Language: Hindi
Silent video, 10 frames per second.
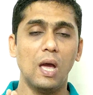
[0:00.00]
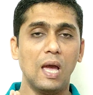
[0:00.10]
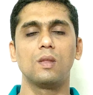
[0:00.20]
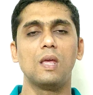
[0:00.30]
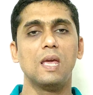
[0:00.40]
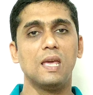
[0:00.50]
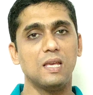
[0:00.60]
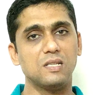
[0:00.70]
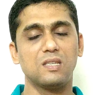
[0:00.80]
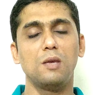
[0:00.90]
कर
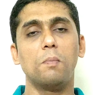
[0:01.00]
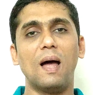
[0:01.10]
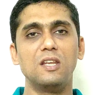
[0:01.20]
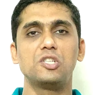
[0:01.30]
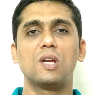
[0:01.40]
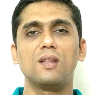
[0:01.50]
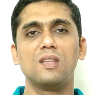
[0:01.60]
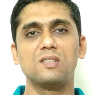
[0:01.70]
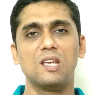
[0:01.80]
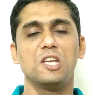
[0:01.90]
इसकी मालिश करने
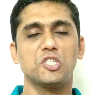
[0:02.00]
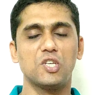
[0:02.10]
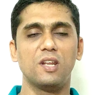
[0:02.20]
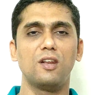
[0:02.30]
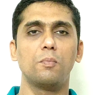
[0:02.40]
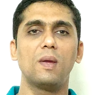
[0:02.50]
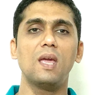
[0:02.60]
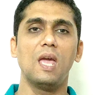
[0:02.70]
से शरीर में